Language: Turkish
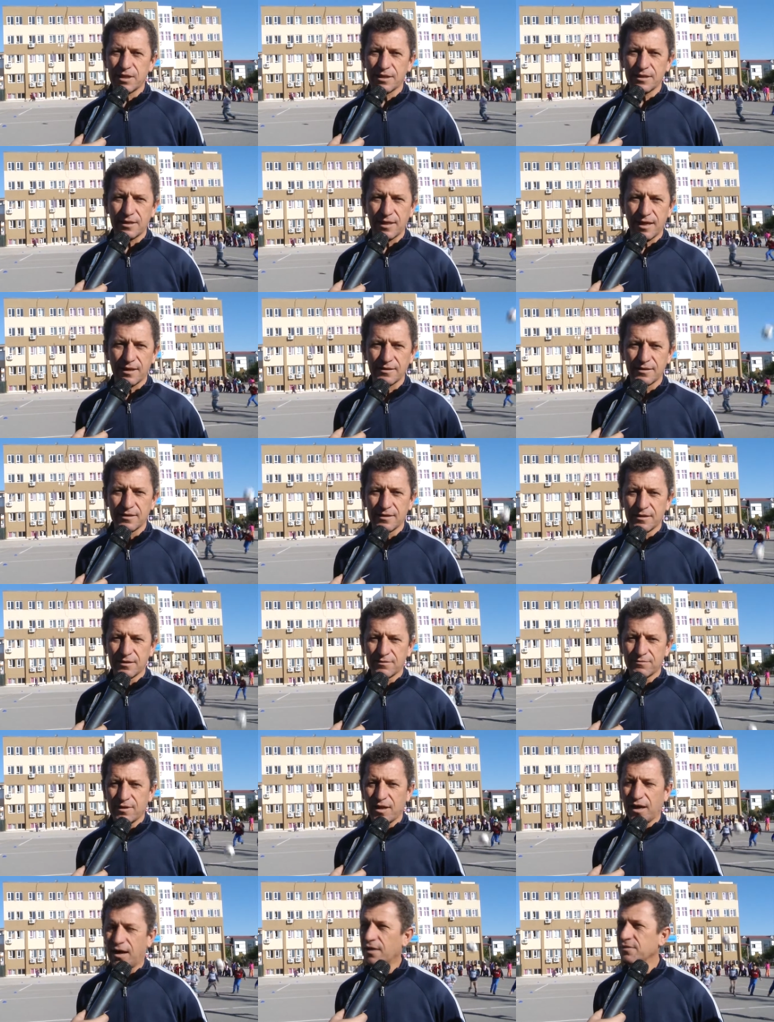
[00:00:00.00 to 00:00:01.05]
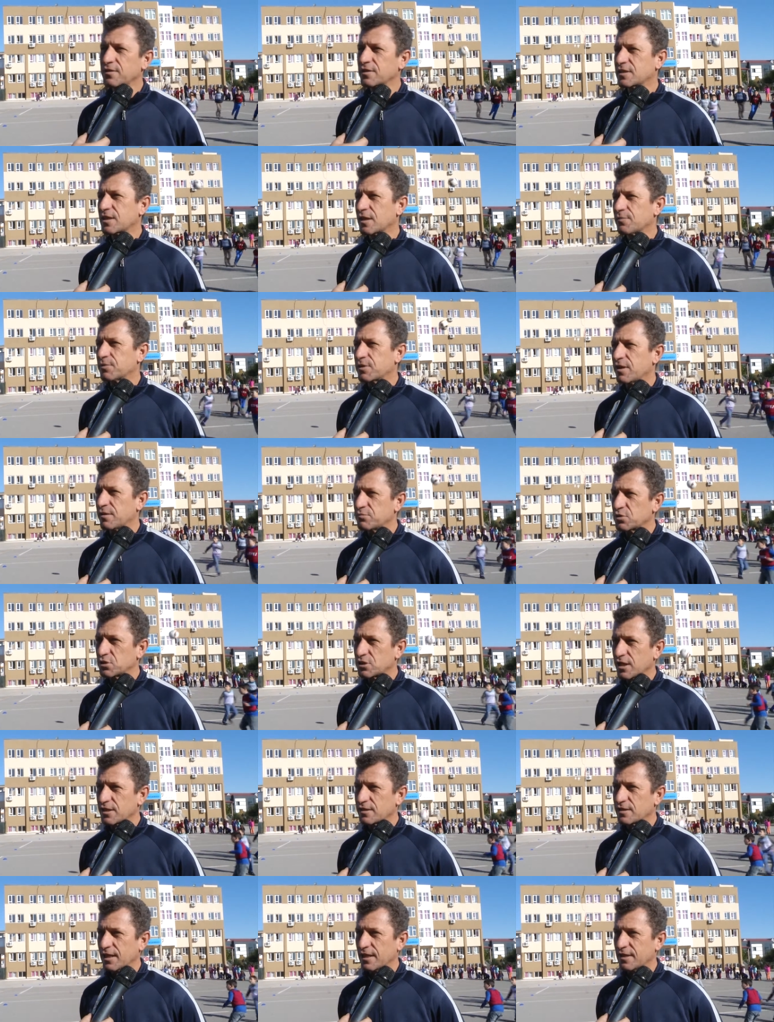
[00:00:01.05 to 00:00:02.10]
denilen ve anlık yapılan bir
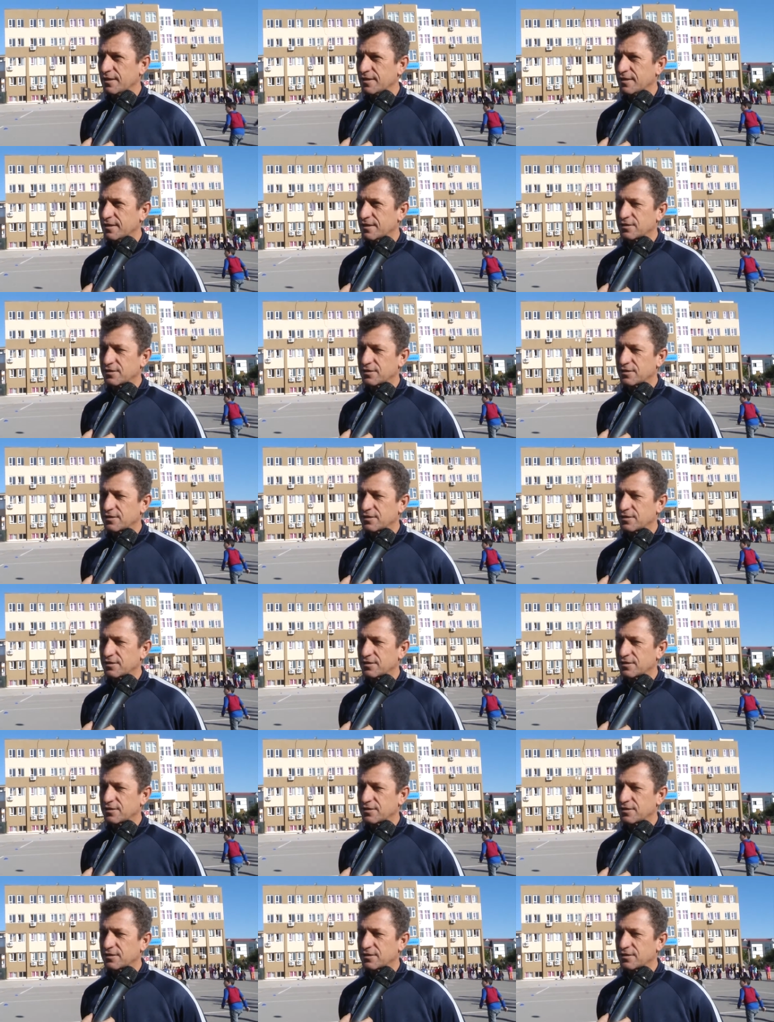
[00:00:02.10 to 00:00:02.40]
şey değil.